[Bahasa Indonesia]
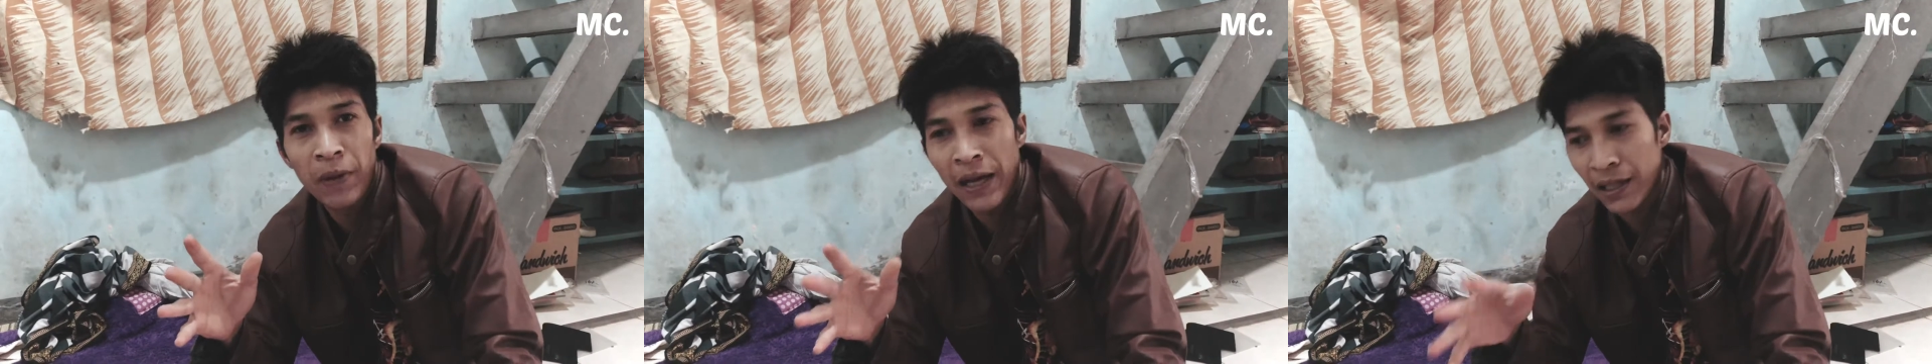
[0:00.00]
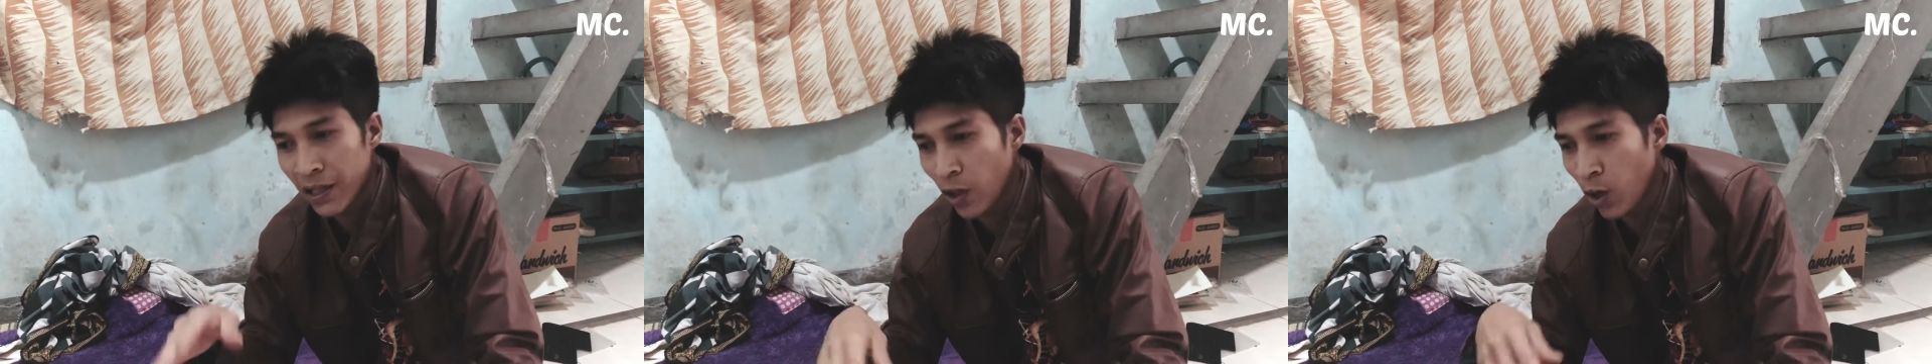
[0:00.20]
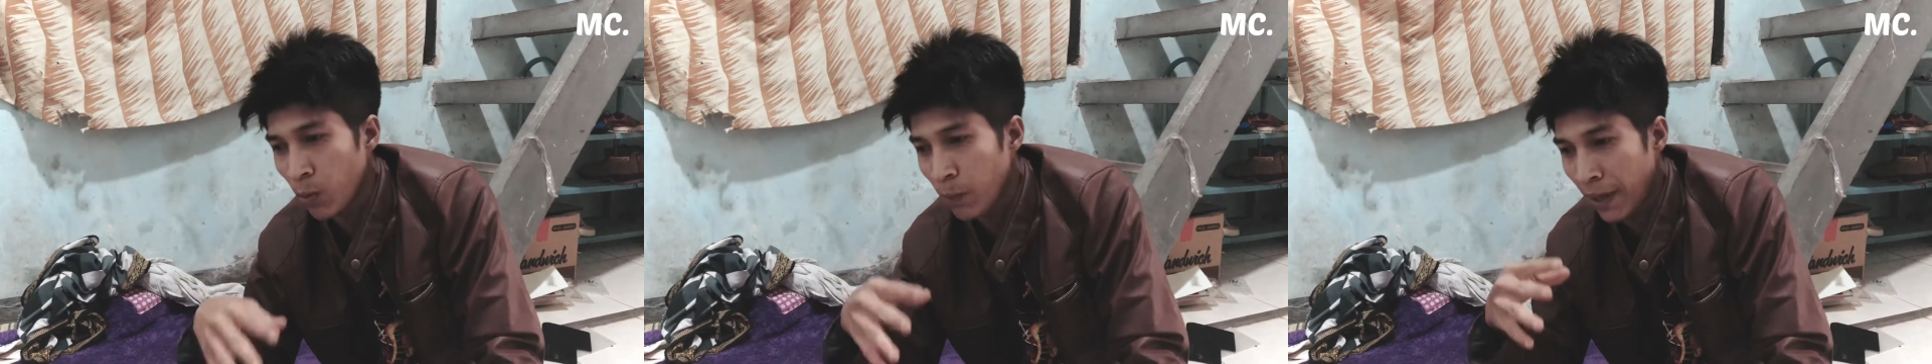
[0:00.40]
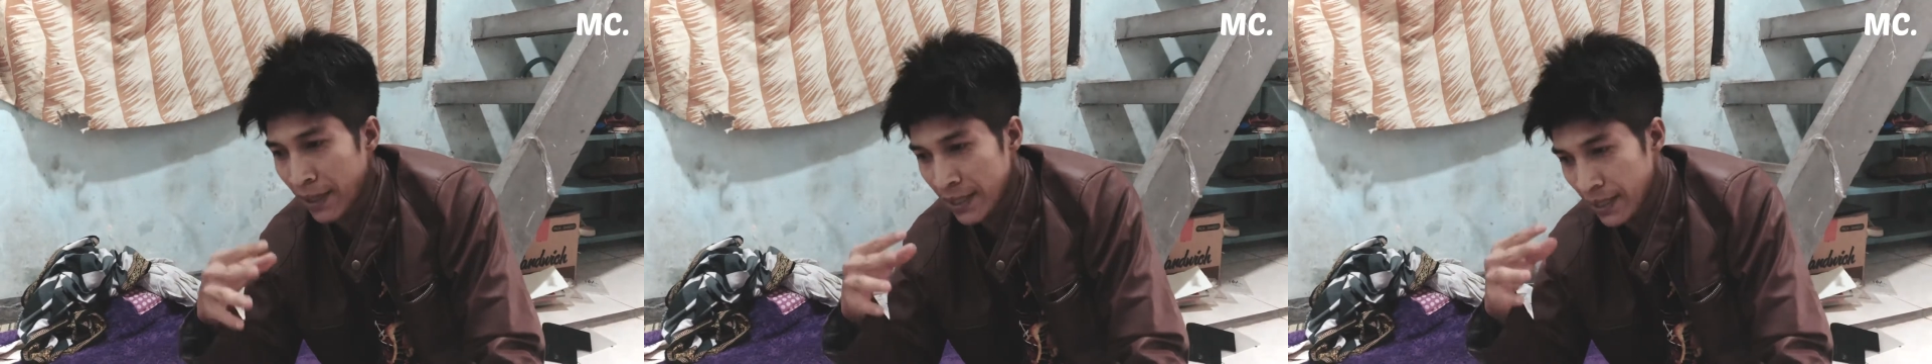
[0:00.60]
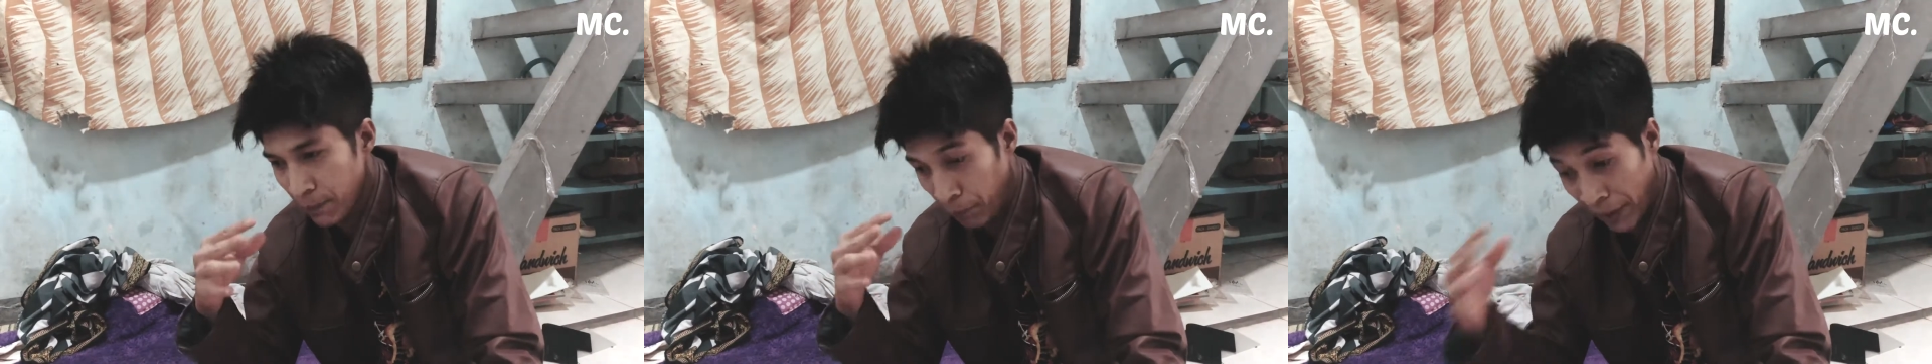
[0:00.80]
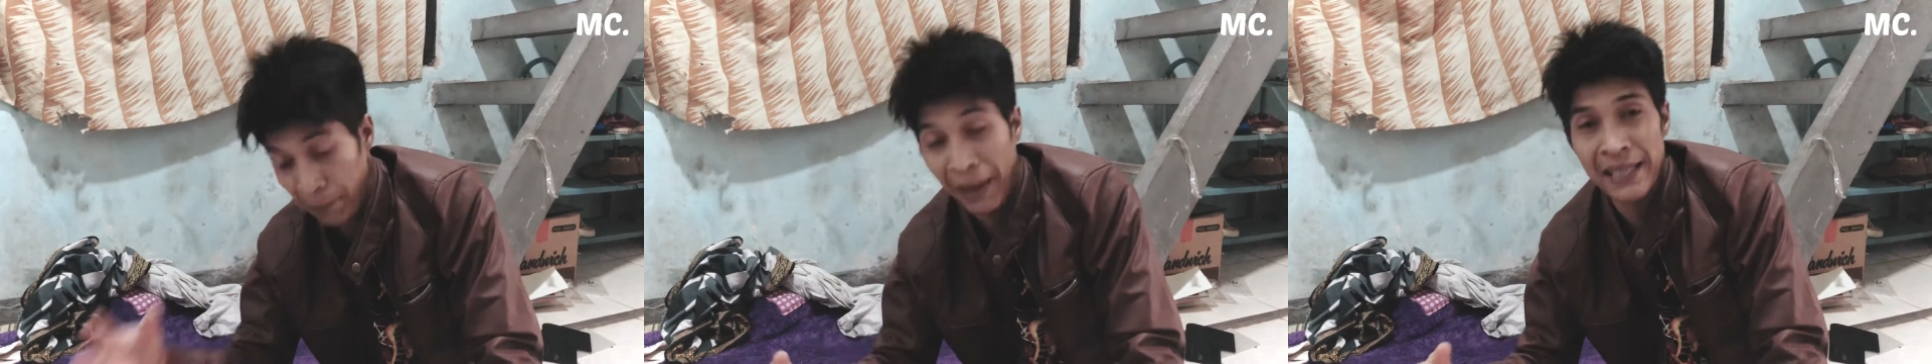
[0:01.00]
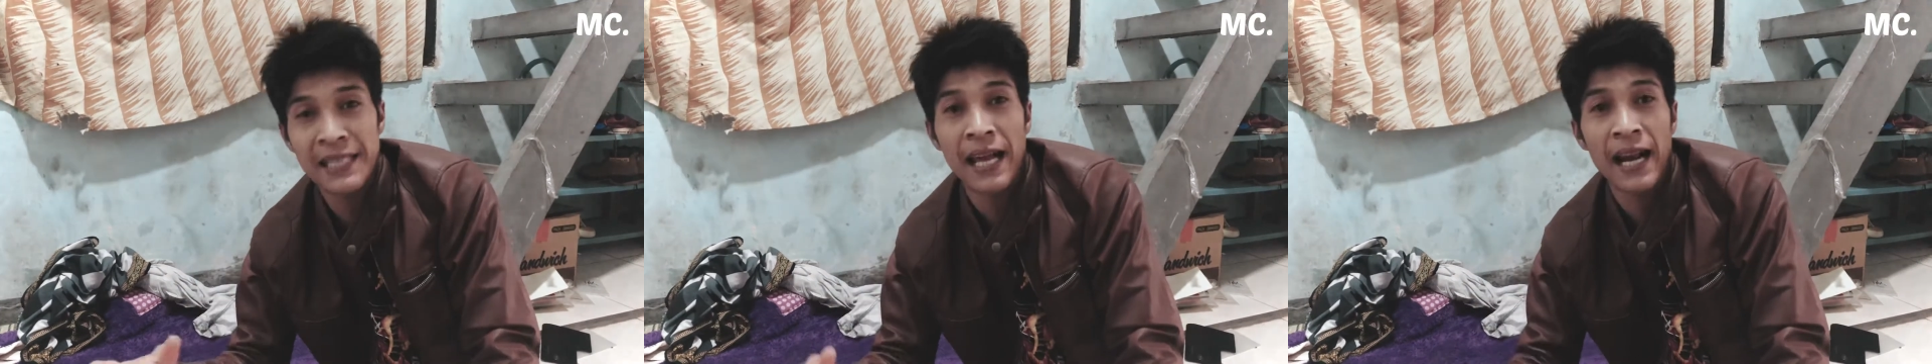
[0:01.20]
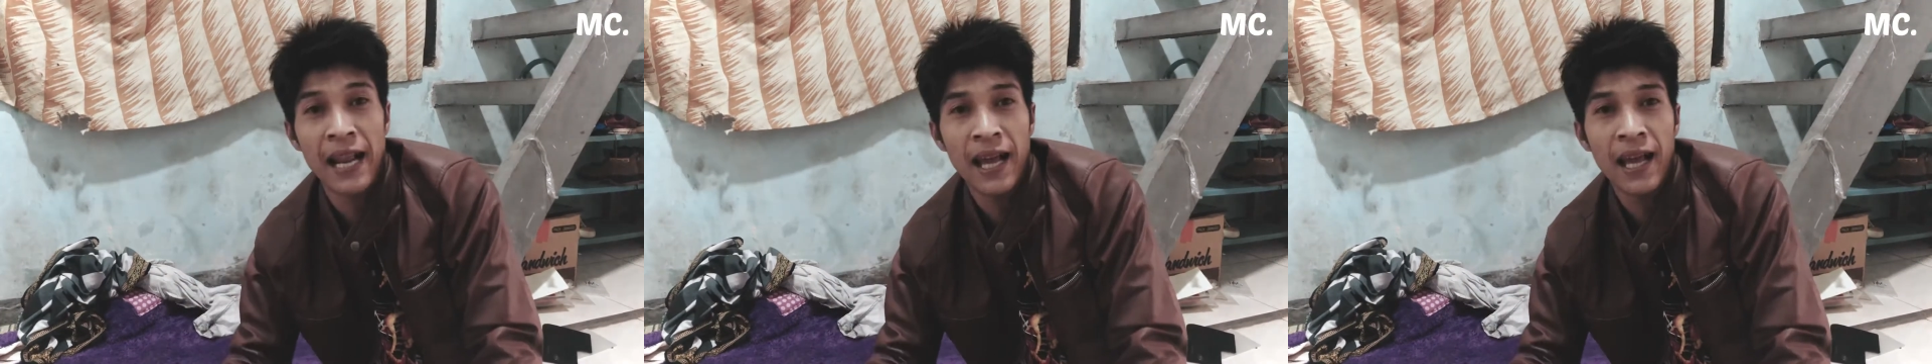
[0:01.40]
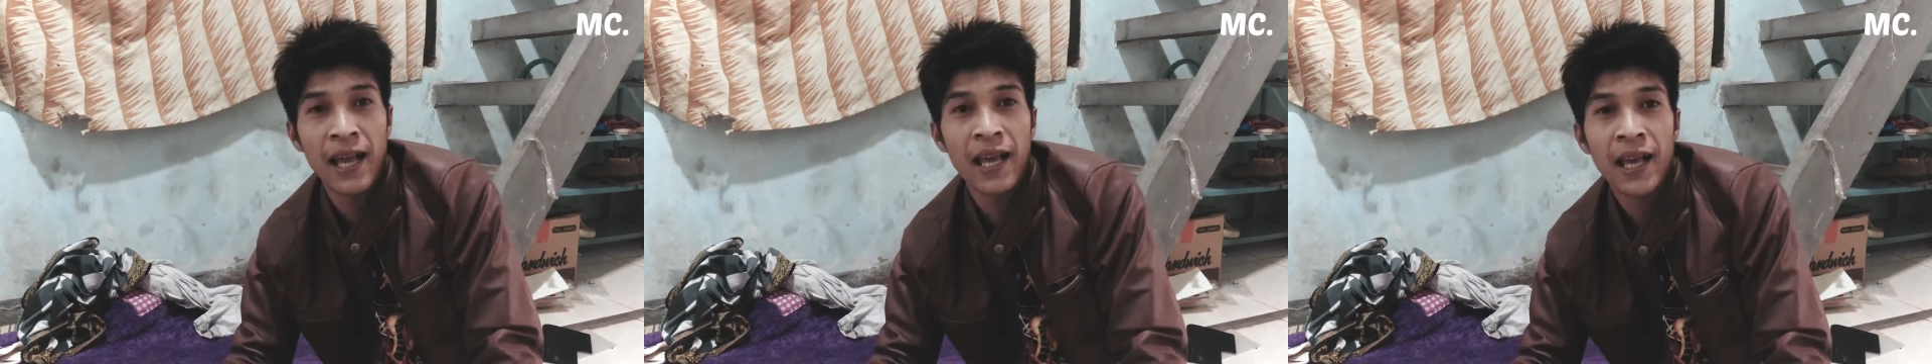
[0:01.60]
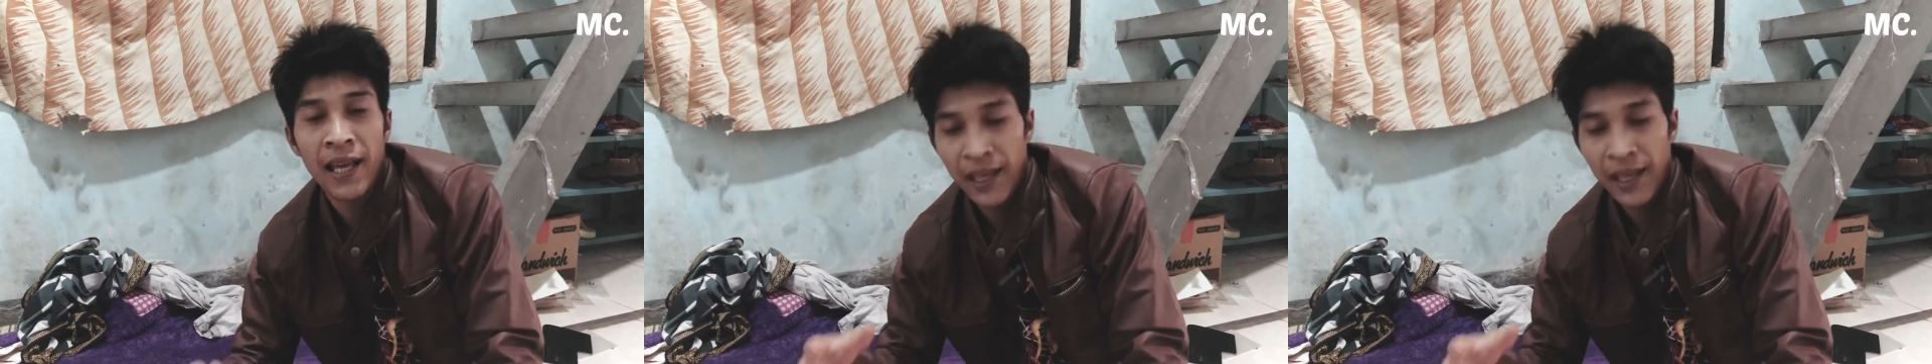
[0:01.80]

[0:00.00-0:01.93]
atau mas bermasalah